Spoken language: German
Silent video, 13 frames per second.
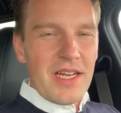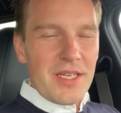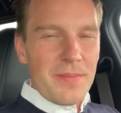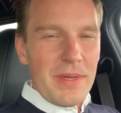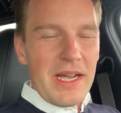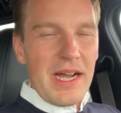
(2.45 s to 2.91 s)

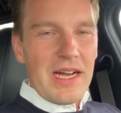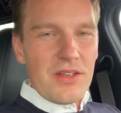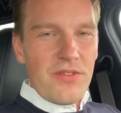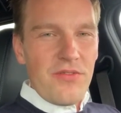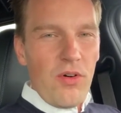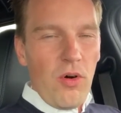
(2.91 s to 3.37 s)
Ich bin
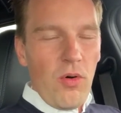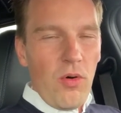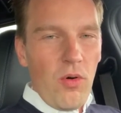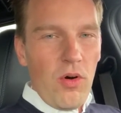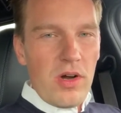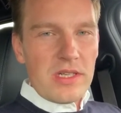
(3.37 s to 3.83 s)
gerade vor
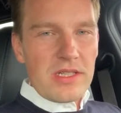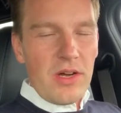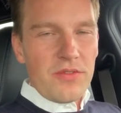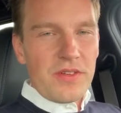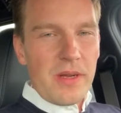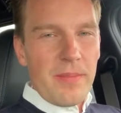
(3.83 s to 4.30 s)
Ort
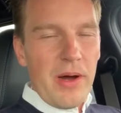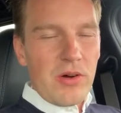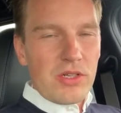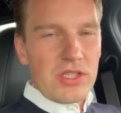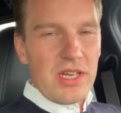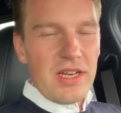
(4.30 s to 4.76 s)
auf der
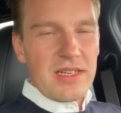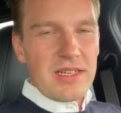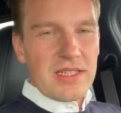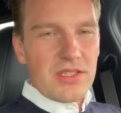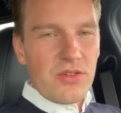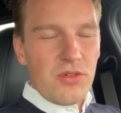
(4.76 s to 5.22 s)
Baustelle
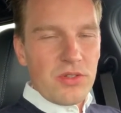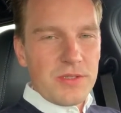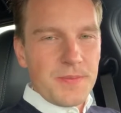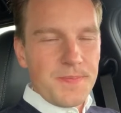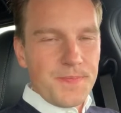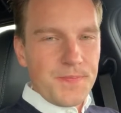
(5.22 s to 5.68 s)
des
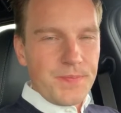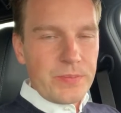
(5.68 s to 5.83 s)
Kunden